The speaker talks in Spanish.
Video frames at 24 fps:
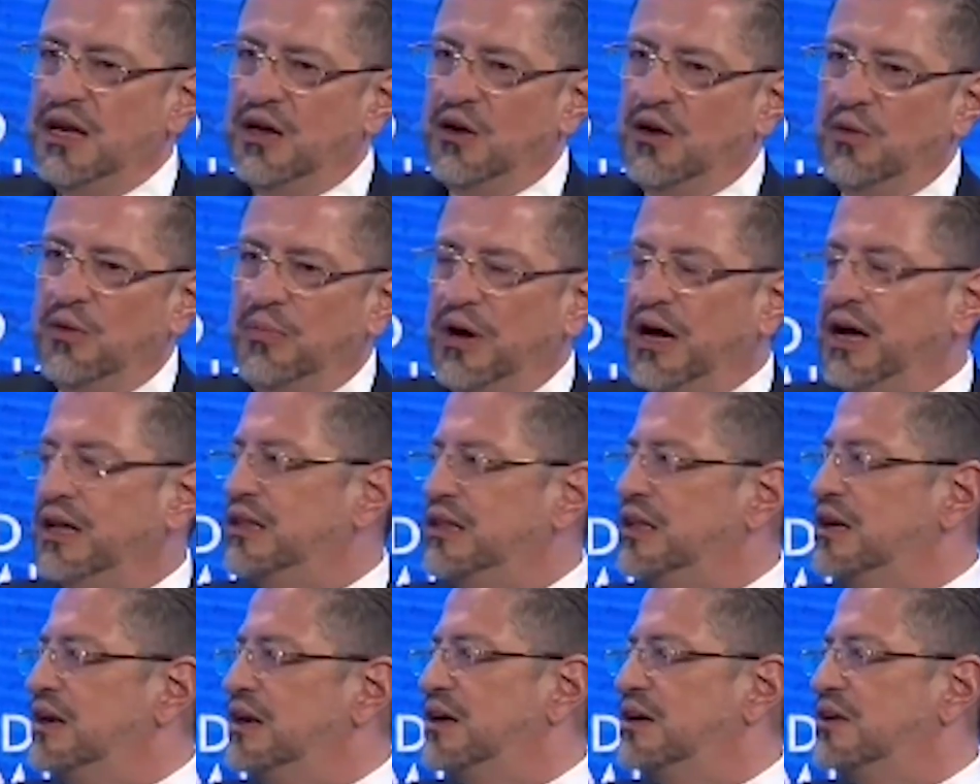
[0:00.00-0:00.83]
y que los van
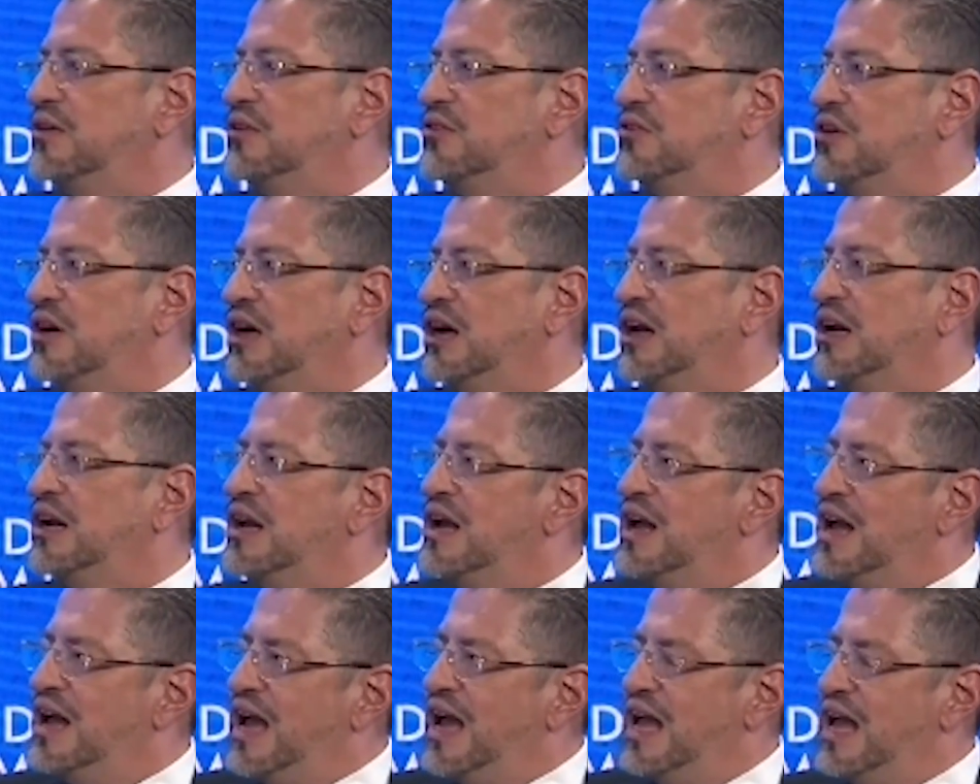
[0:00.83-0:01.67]
a tener que entregar.
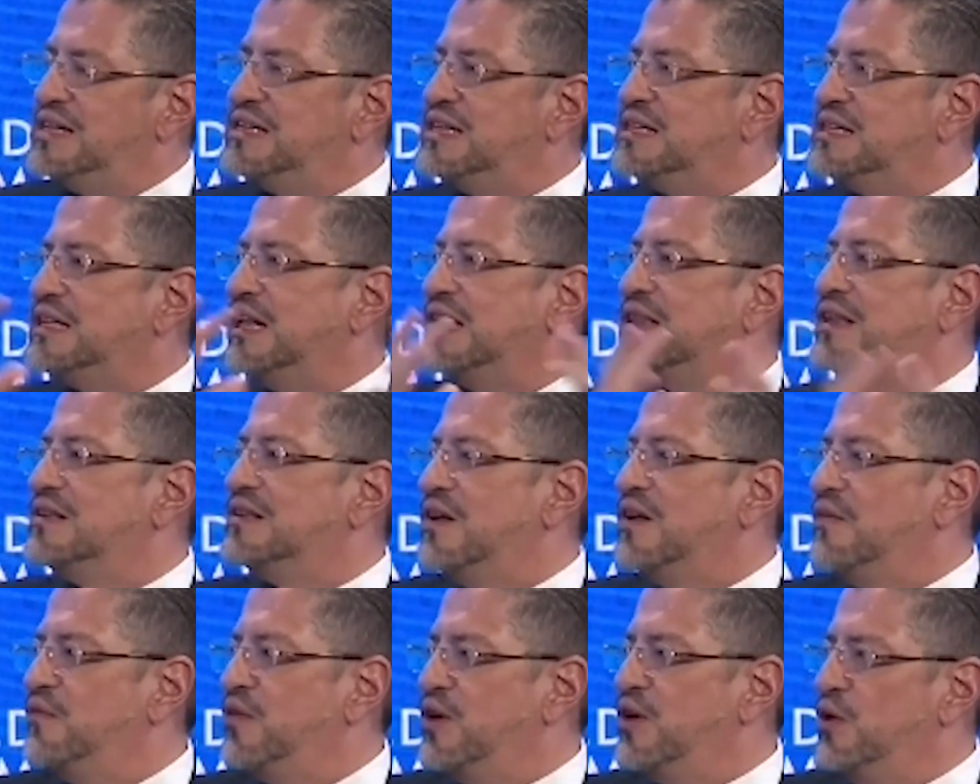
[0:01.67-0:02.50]
Ese es el
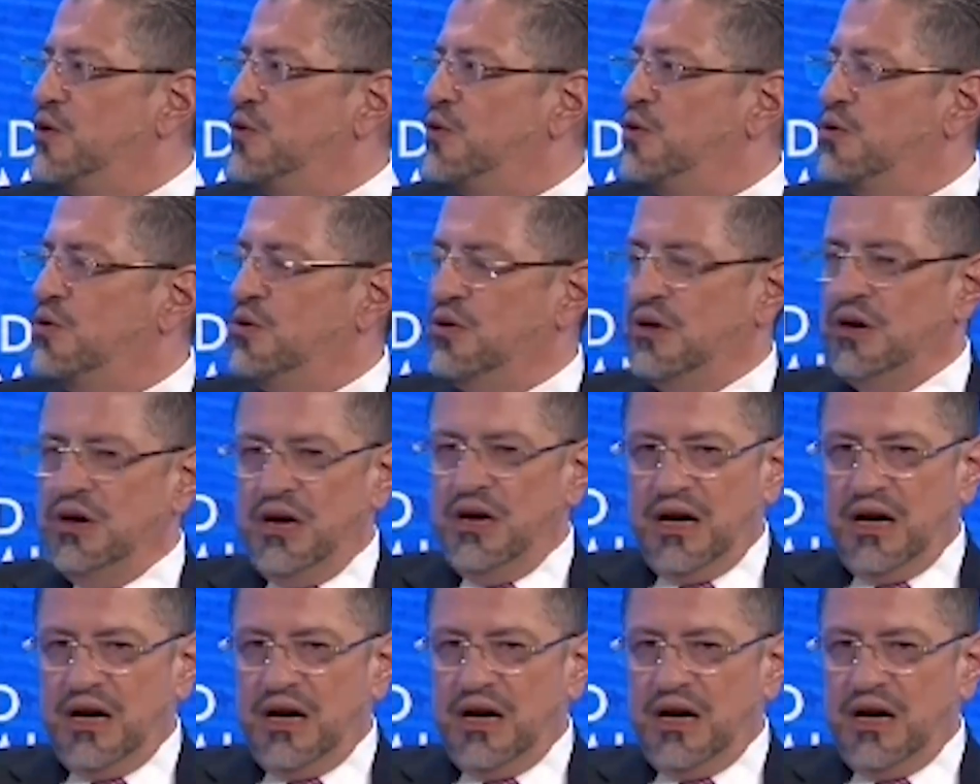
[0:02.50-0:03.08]
desafío